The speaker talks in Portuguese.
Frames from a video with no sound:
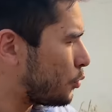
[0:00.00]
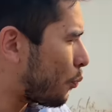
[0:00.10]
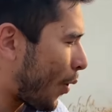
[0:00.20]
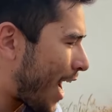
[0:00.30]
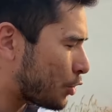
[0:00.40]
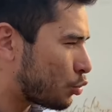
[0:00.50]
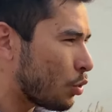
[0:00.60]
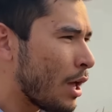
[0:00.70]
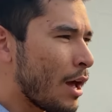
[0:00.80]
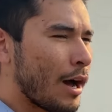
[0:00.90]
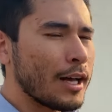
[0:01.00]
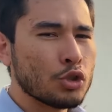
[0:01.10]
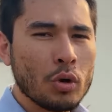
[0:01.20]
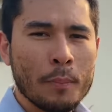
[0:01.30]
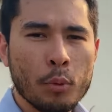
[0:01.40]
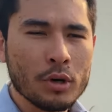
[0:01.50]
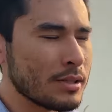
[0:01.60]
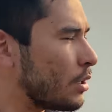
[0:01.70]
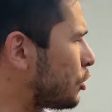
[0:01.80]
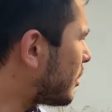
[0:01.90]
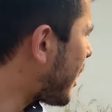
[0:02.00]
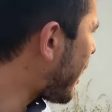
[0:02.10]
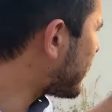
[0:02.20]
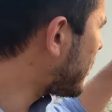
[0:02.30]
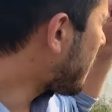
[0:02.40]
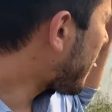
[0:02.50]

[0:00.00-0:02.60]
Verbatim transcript: espaço, a sua porção de terras,